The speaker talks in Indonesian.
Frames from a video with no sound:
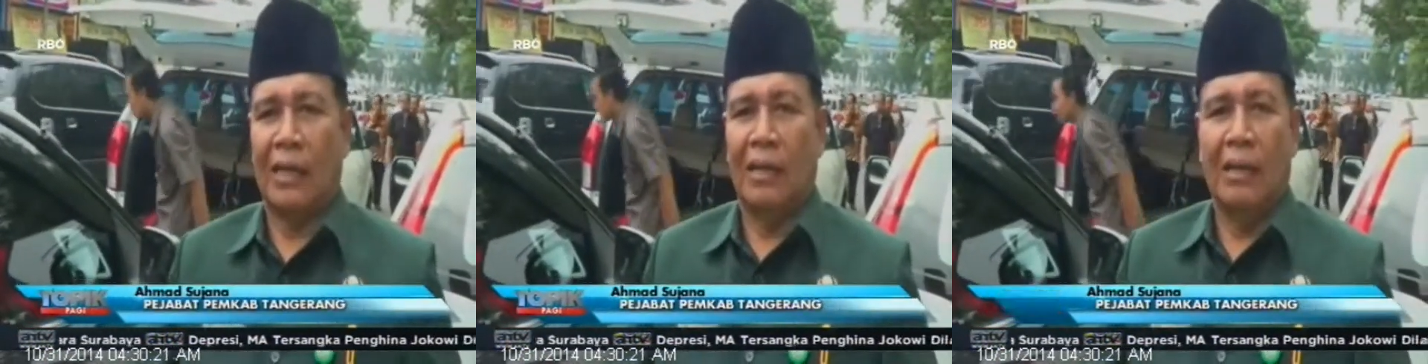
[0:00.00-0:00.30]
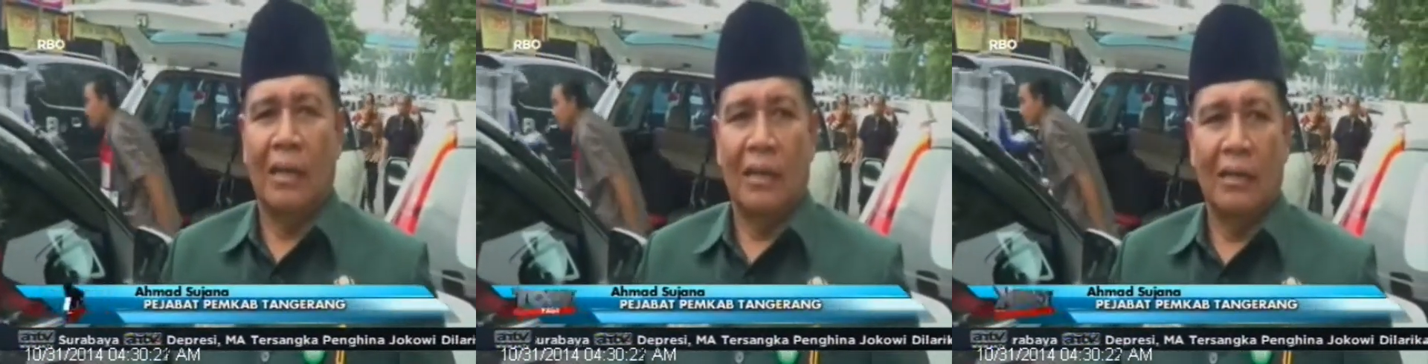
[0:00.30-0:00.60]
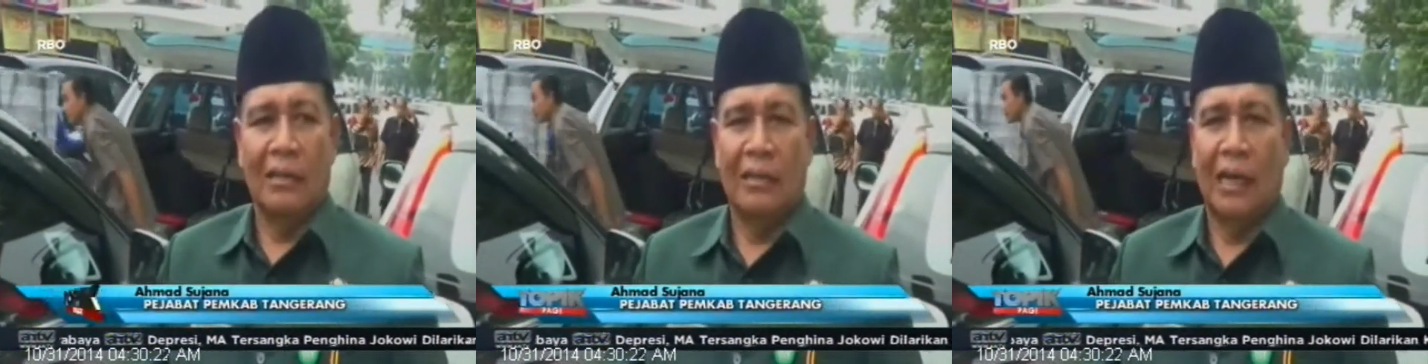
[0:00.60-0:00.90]
Nah,
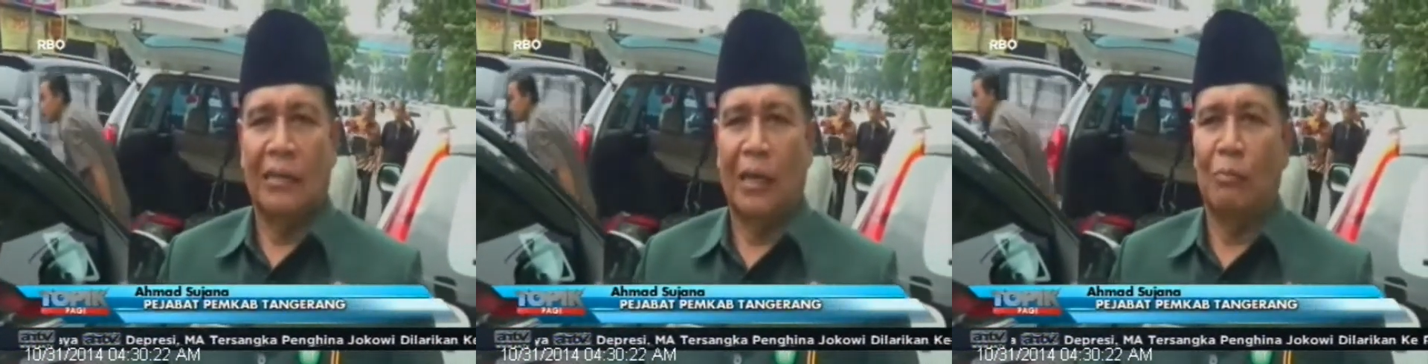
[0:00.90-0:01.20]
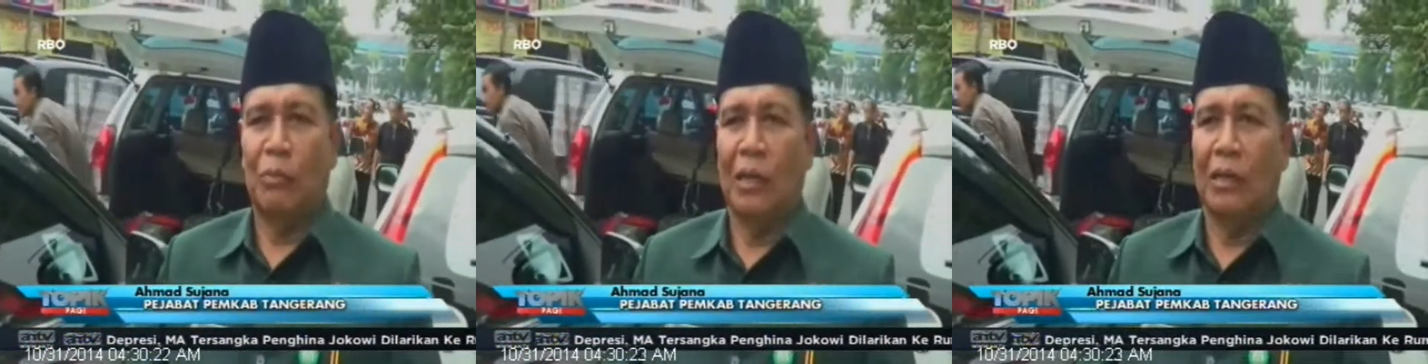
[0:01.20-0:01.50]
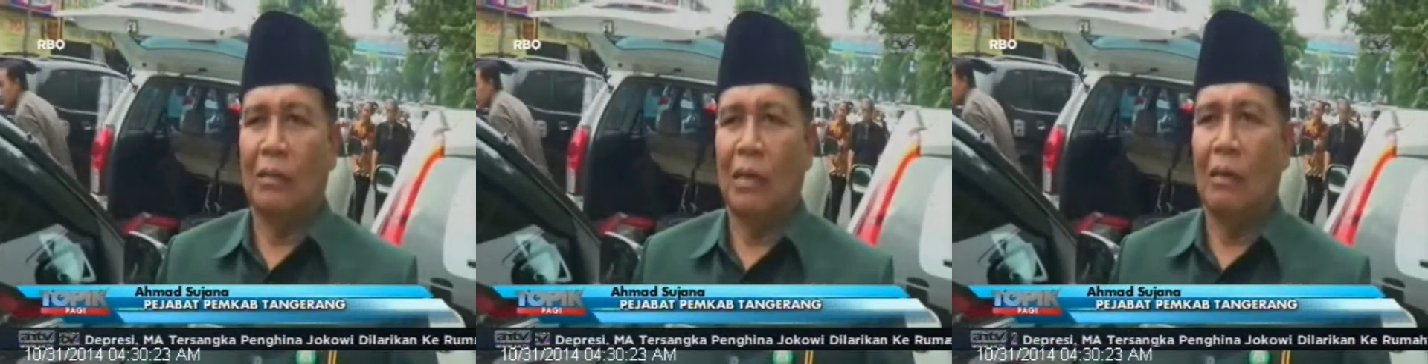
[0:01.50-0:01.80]
jangan sampai
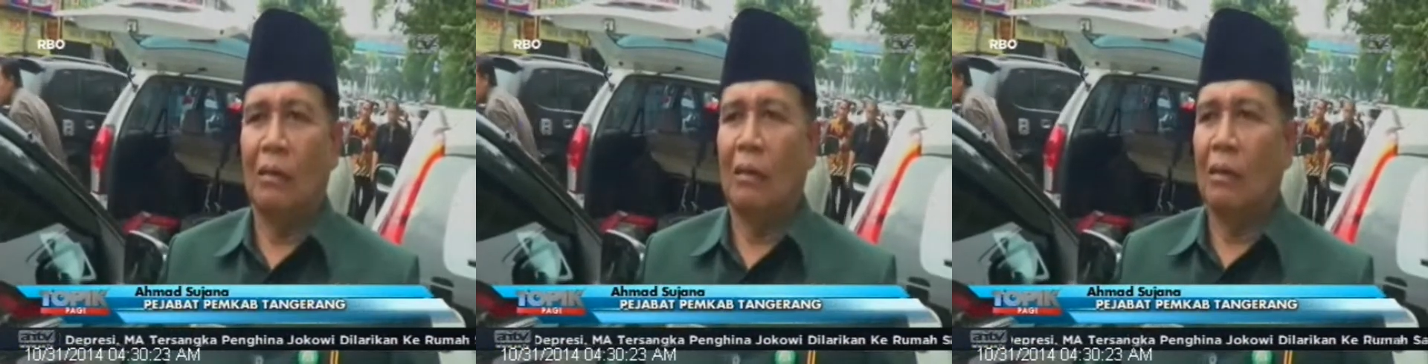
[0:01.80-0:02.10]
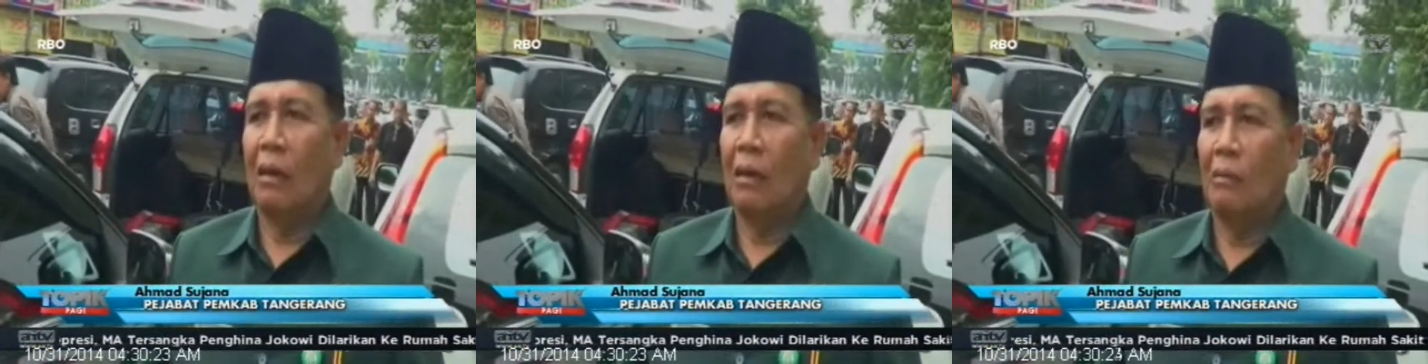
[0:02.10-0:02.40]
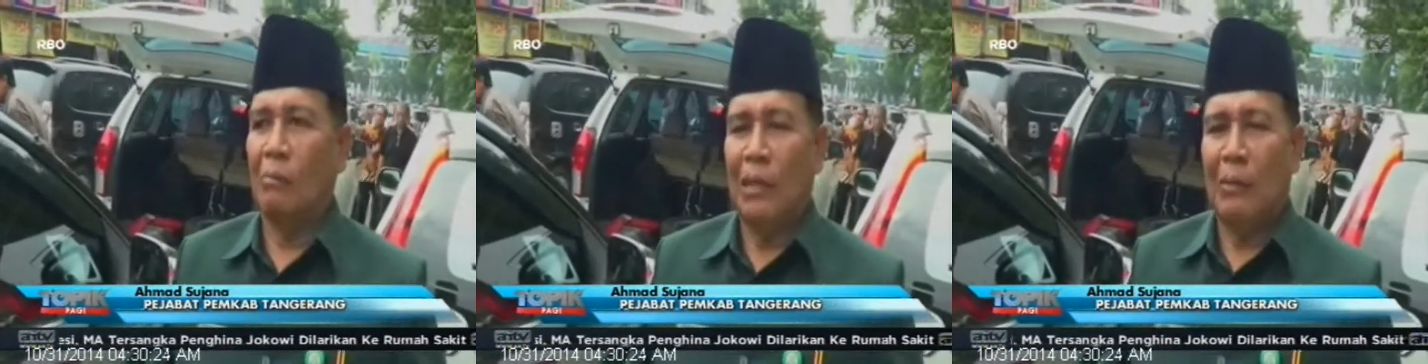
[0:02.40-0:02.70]
kita
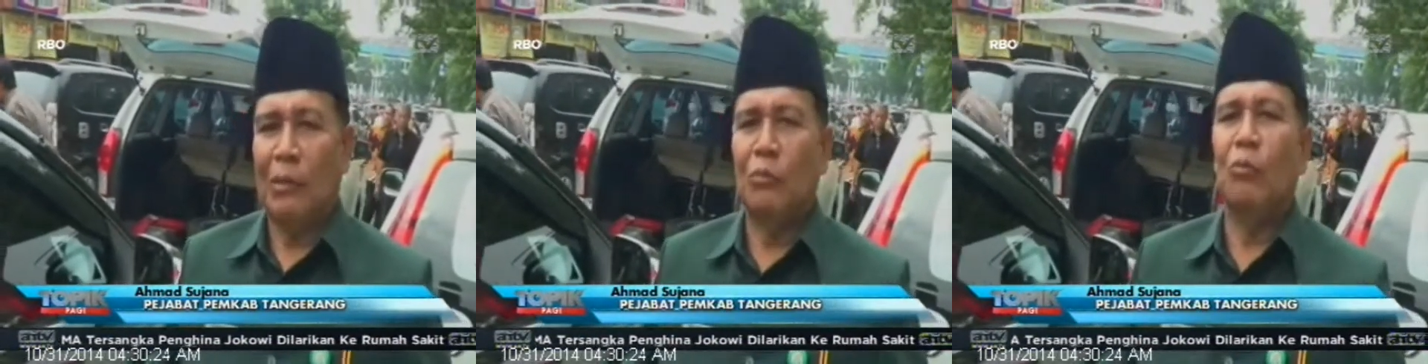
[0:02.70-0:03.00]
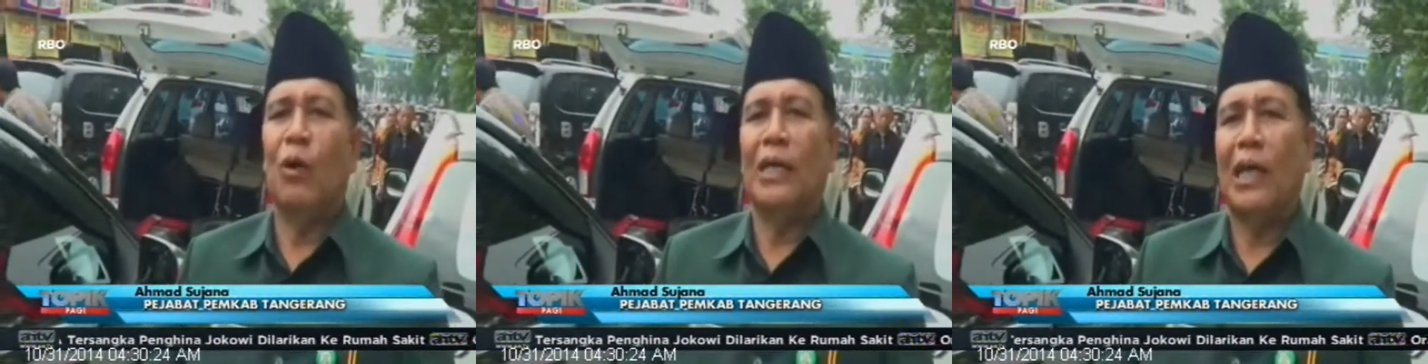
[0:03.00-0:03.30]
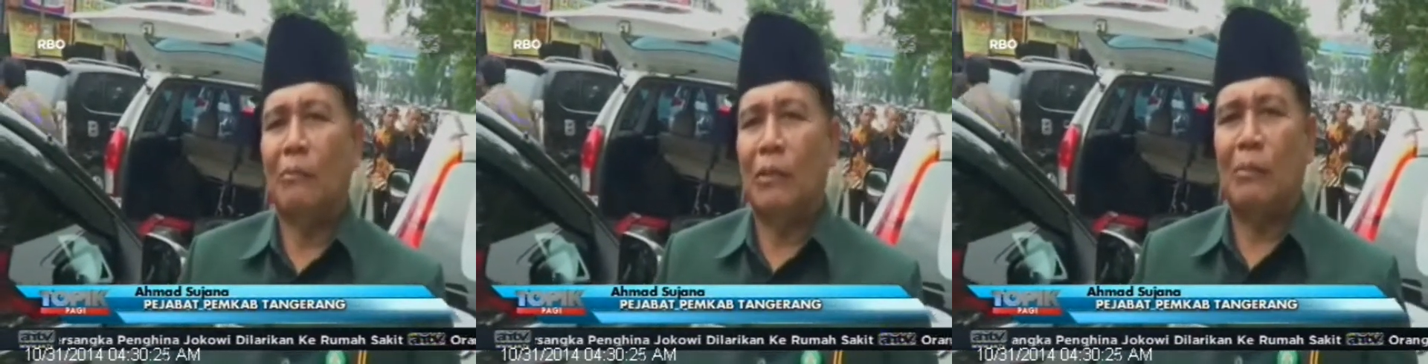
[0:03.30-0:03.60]
pejabat semua, ini
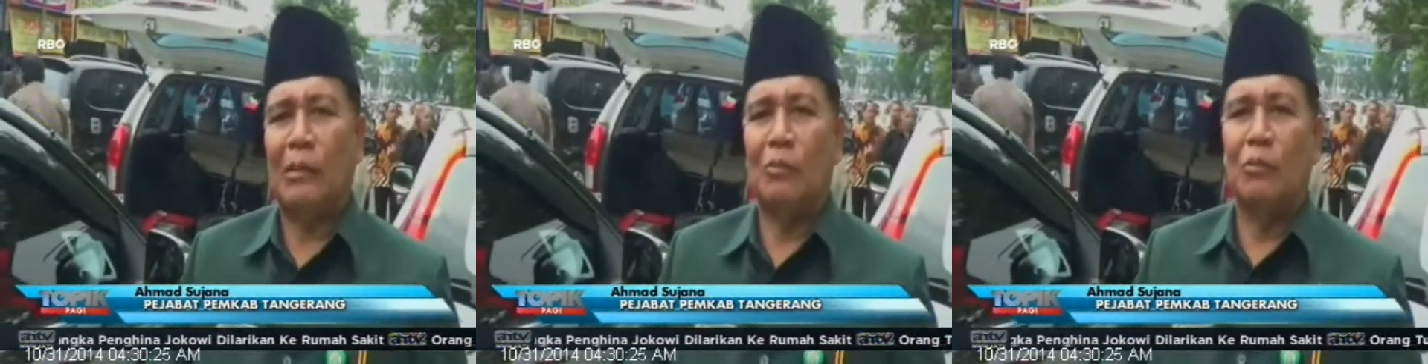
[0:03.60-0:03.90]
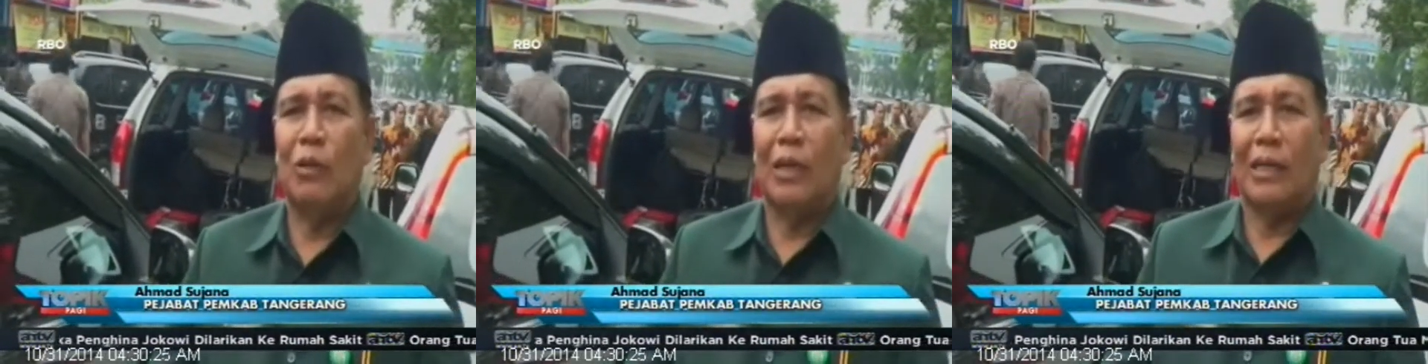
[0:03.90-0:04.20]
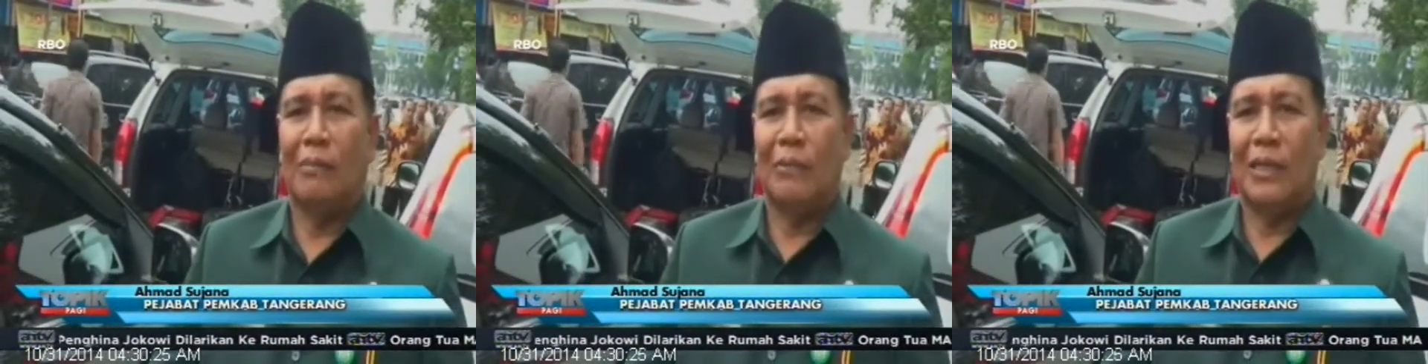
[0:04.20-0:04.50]
kan pejabat semua
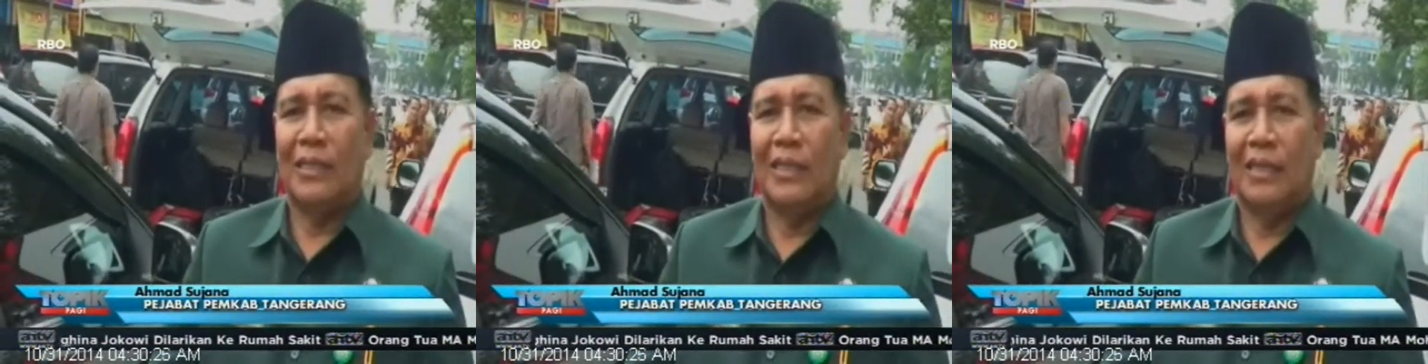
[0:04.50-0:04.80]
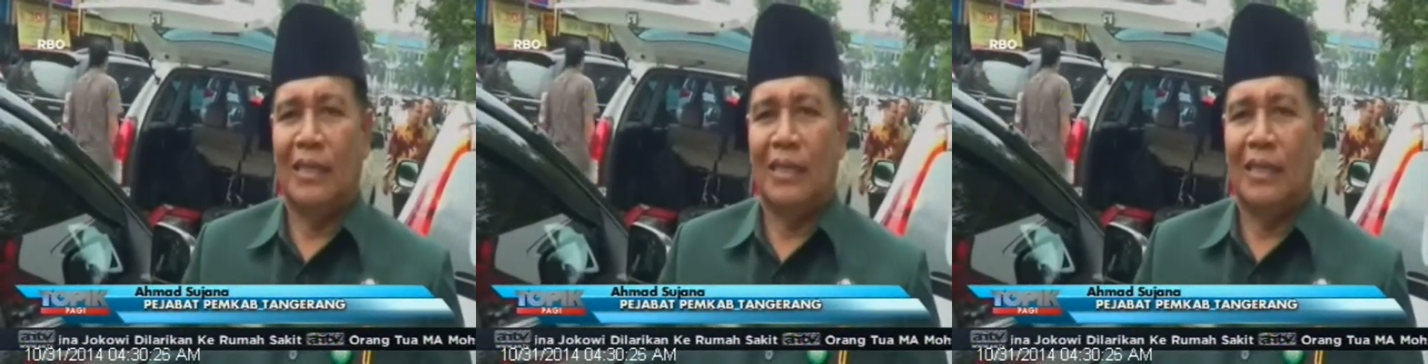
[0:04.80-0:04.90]
yang dikasih.